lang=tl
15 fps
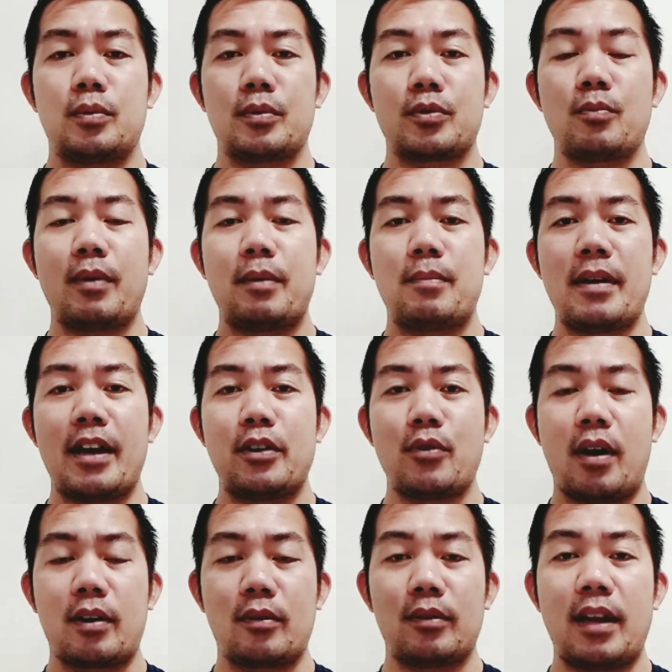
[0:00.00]
subaybayan niyo
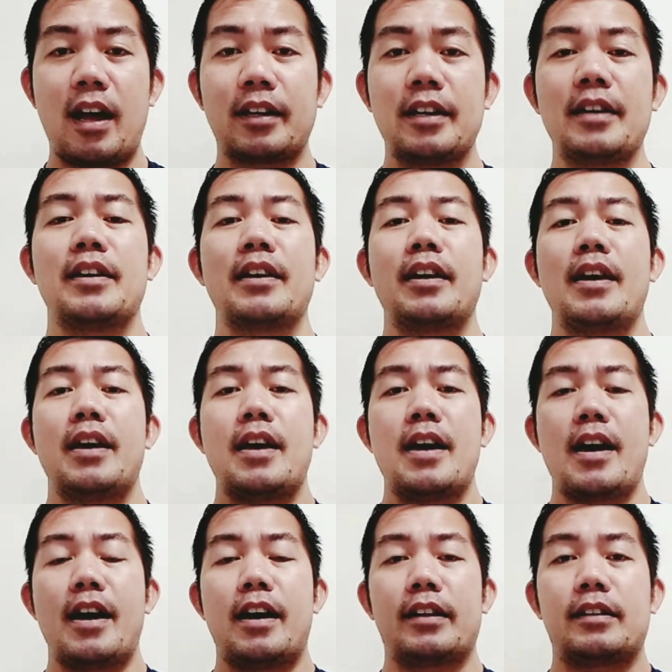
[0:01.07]
ako lagi
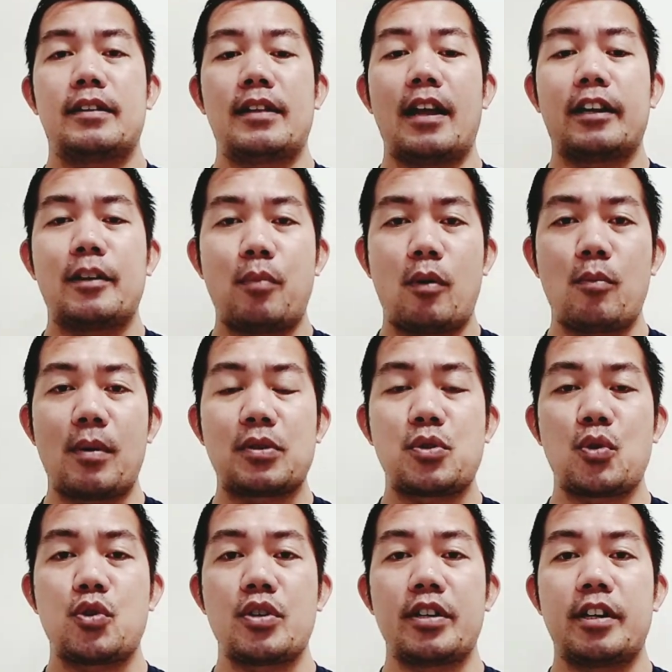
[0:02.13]
at lagi pa akong
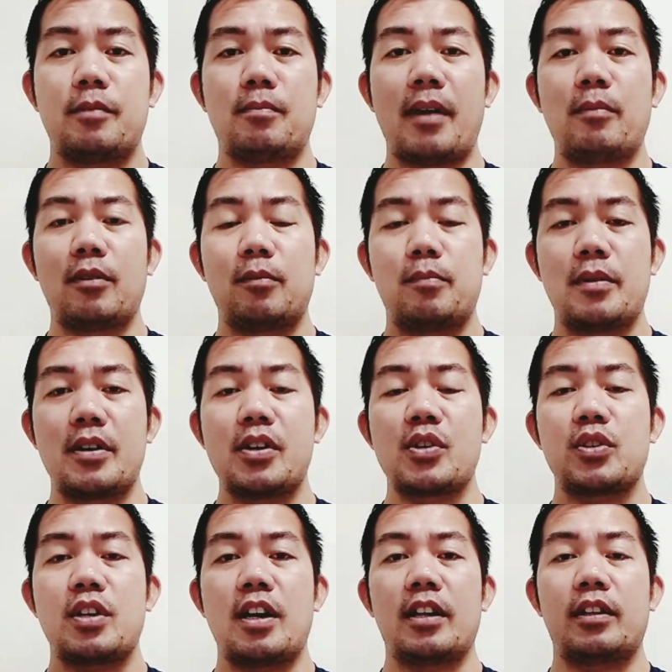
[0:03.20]
magsushare ng Bible
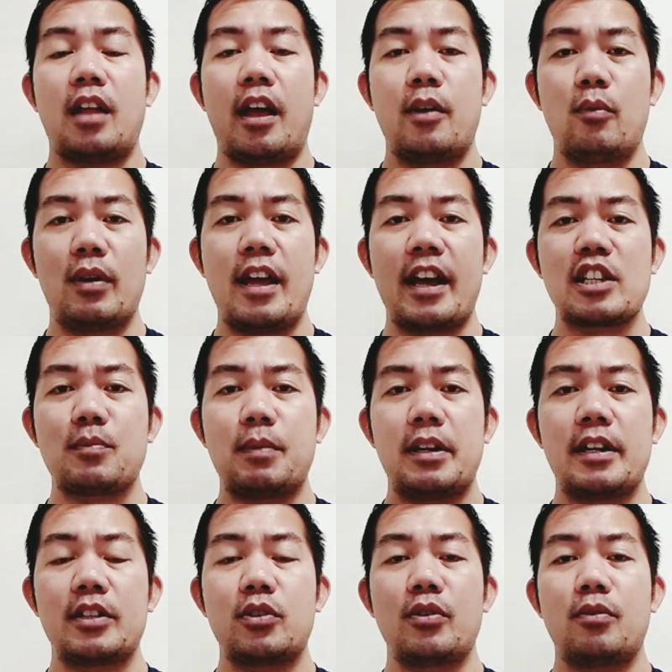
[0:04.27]
verse at I will
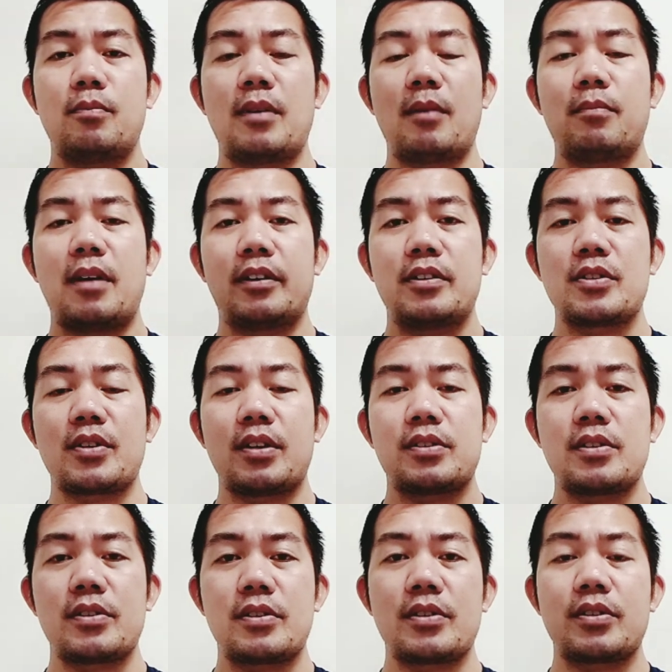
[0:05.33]
explain it to you mga brothers and
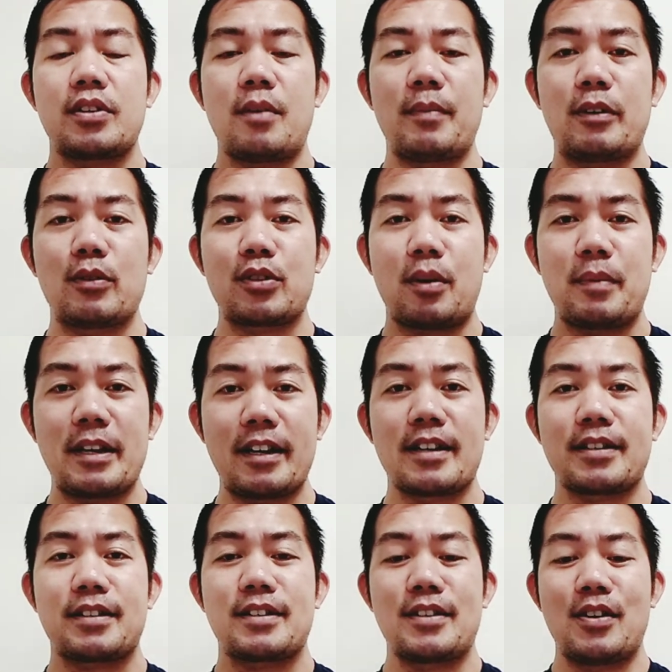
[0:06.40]
sisters, amigos,
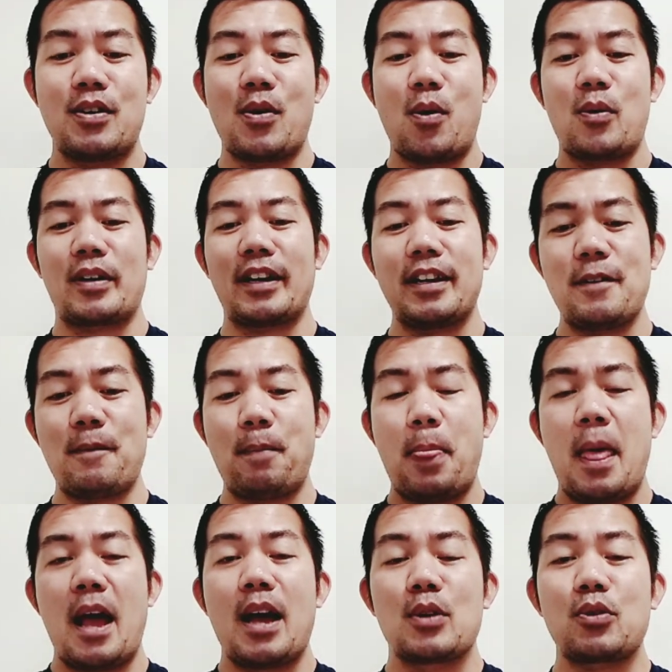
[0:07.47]
amigas. Okay?
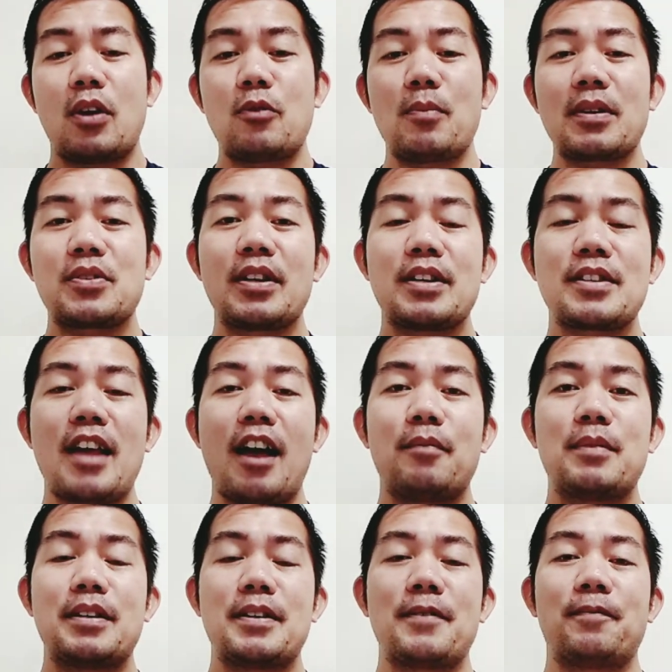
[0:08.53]
So ano ba
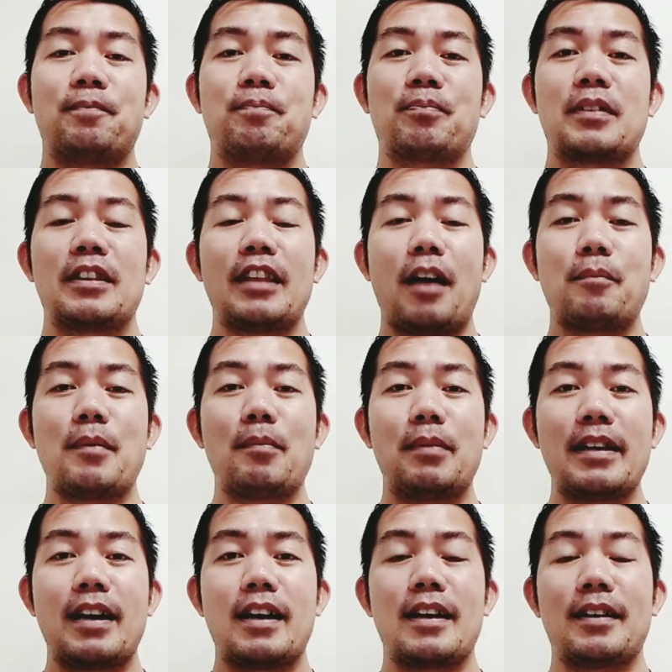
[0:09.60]
sinasabi ng
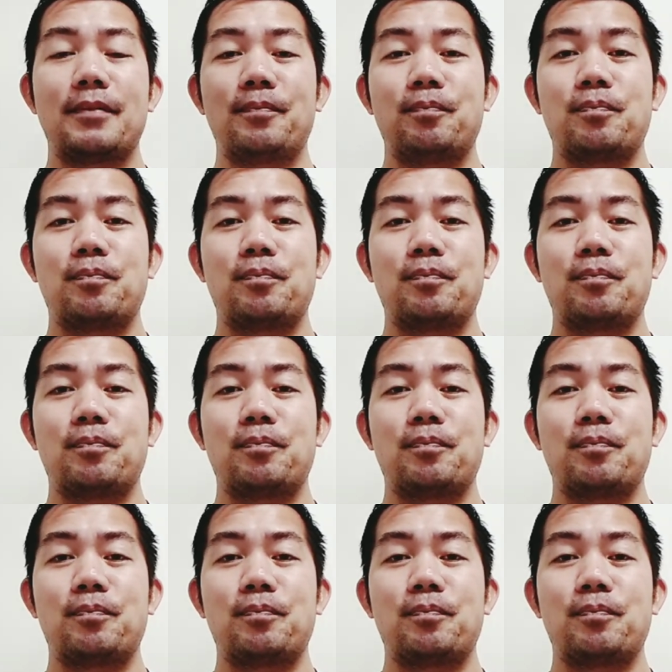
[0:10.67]
Biblia